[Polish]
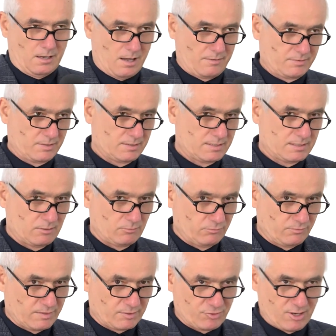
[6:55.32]
A więc
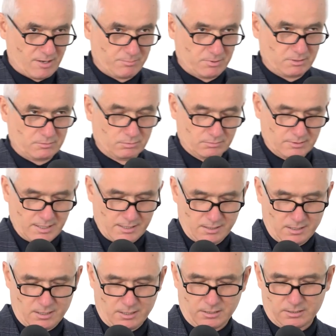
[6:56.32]
zauważamy
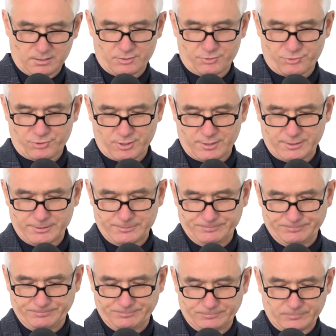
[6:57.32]
tutaj, że
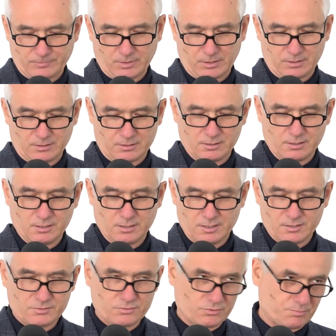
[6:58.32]
mm, gdy
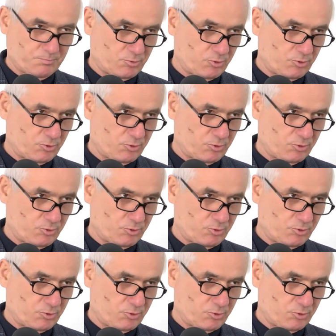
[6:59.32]
Jezus